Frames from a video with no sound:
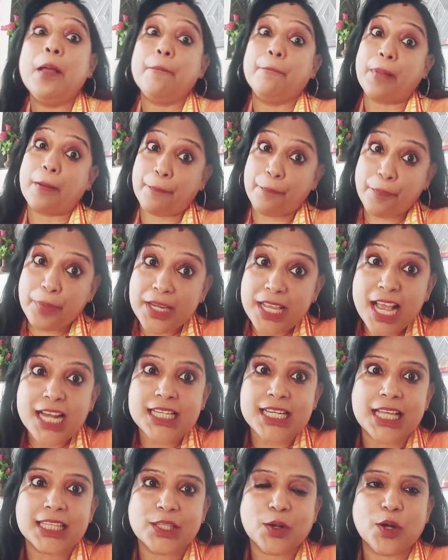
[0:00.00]
বা প্রিয়ার
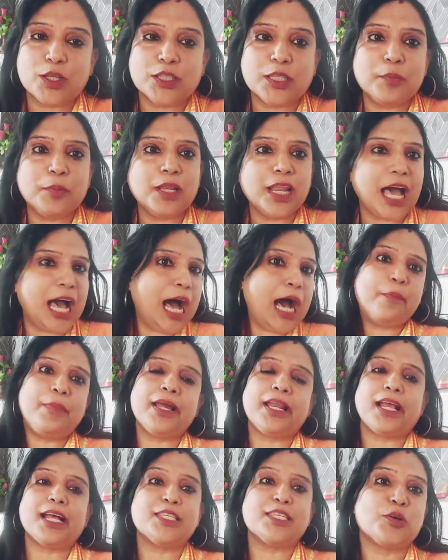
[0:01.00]
সাথে কথা বলা
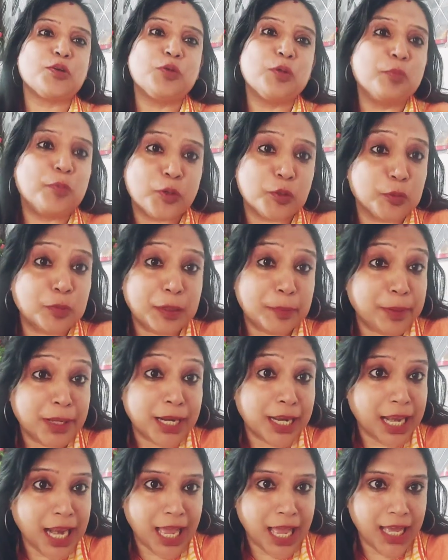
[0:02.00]
আমার কাছে কোনো বড় ব্যাপার
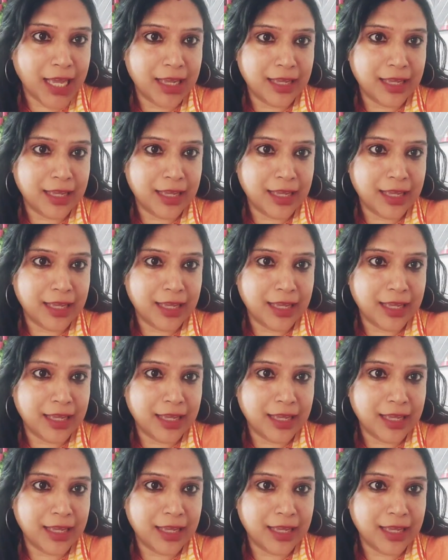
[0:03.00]
না